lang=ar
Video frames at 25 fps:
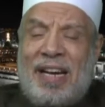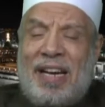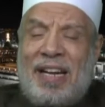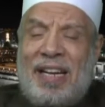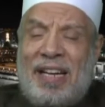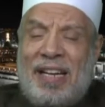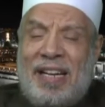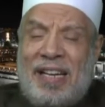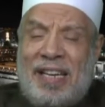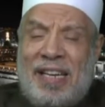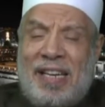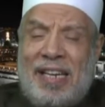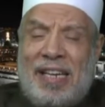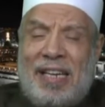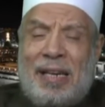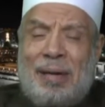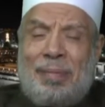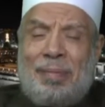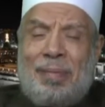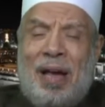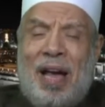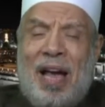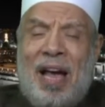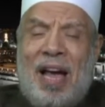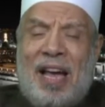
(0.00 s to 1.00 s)

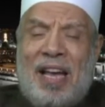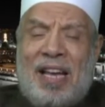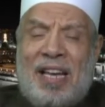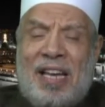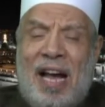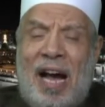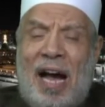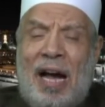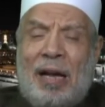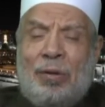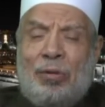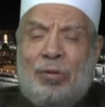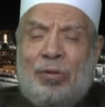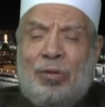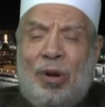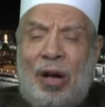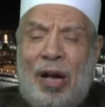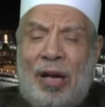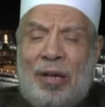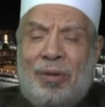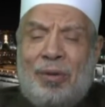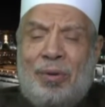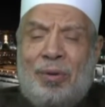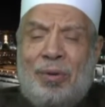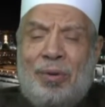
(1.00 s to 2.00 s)
لما يحدث
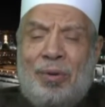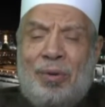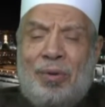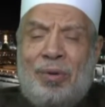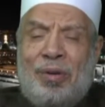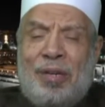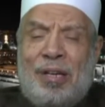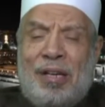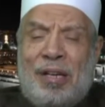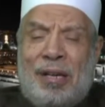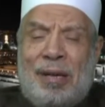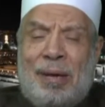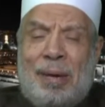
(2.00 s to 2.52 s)
عنه